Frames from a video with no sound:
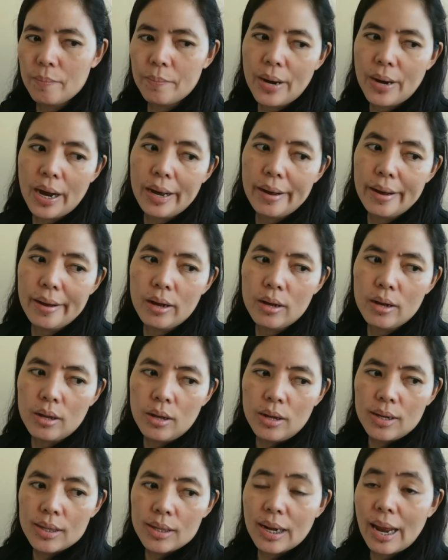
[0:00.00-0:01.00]
Mga
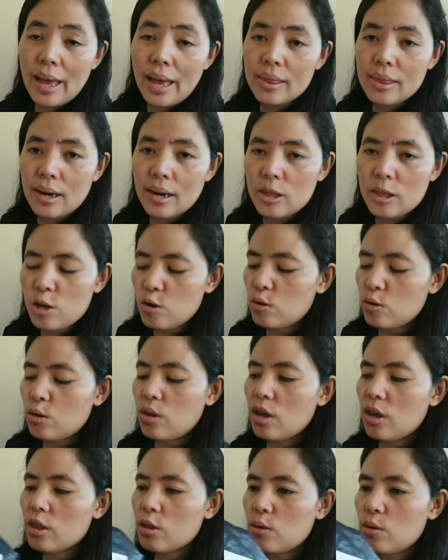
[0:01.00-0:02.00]
300 yun.
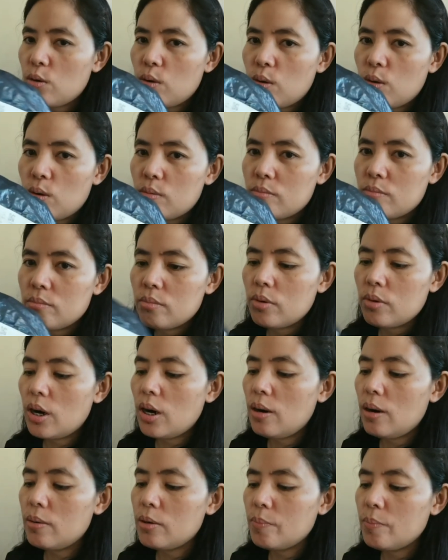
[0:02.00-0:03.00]
Ito,
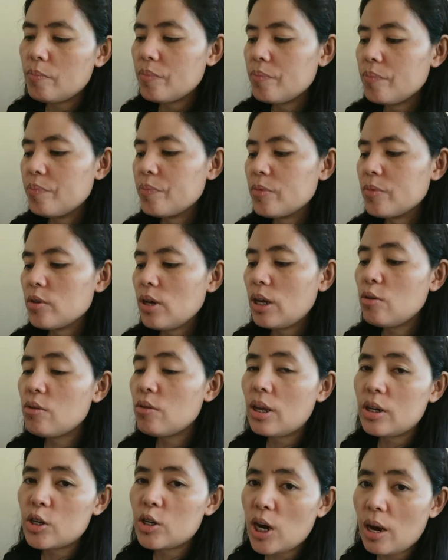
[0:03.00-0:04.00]
uh, ano
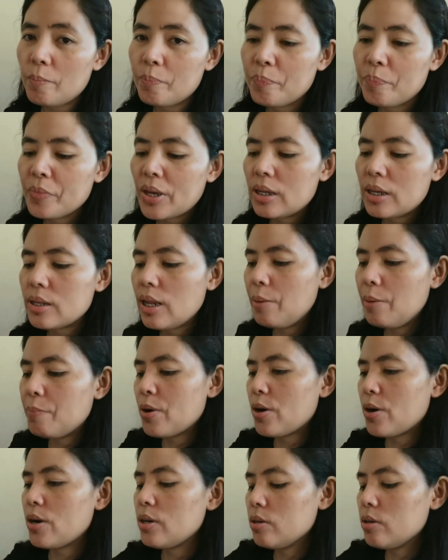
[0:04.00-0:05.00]
din siya,
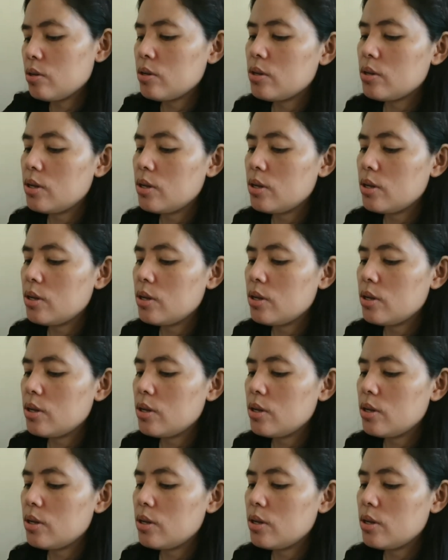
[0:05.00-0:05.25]
slippers.